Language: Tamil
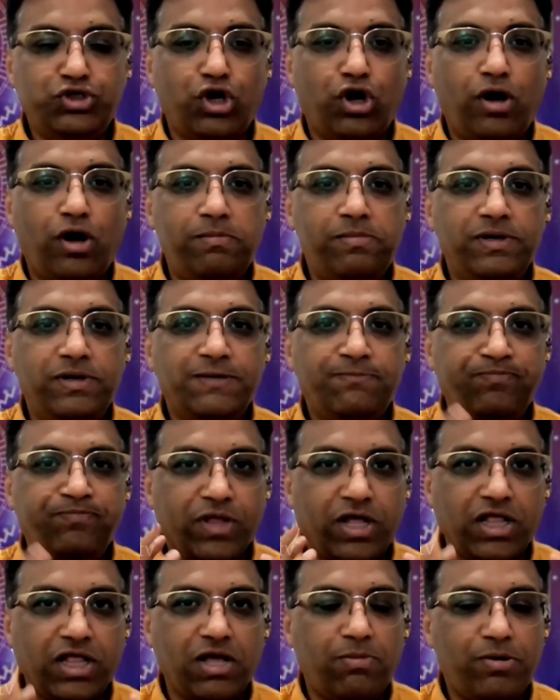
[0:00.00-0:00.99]
ஜாப்
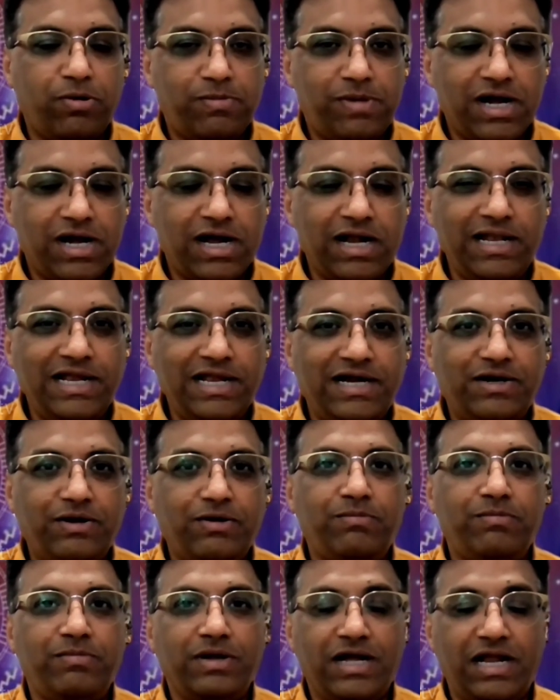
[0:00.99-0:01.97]
அதுக்கப்புறமா
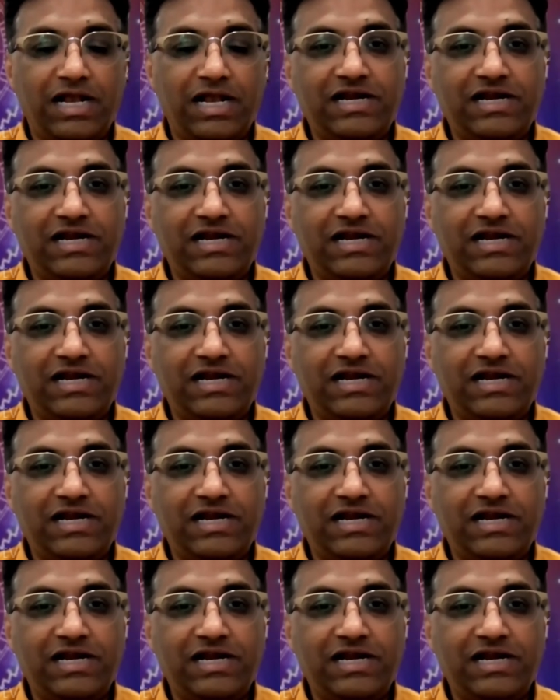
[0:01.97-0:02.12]
கல்யாணம்